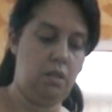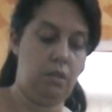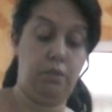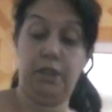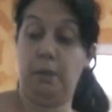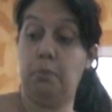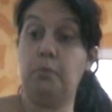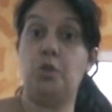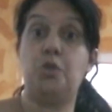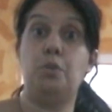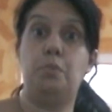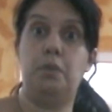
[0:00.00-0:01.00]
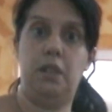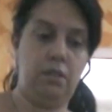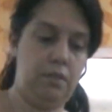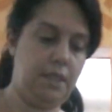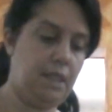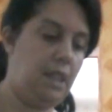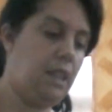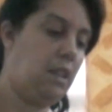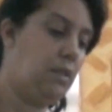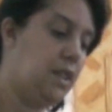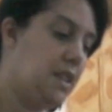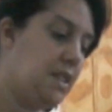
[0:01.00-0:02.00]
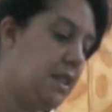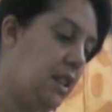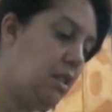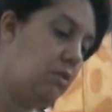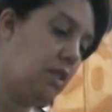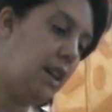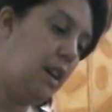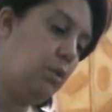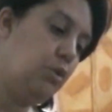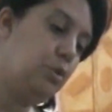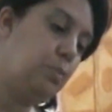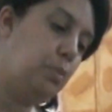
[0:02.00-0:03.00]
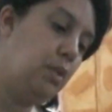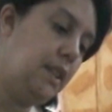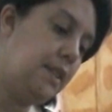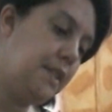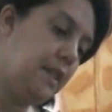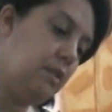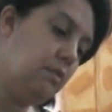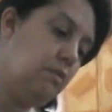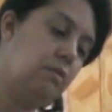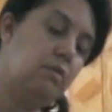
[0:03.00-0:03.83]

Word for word: Eu vou dar pro meu sobrinho esse carrinho. E esse aqui é um carro de polícia.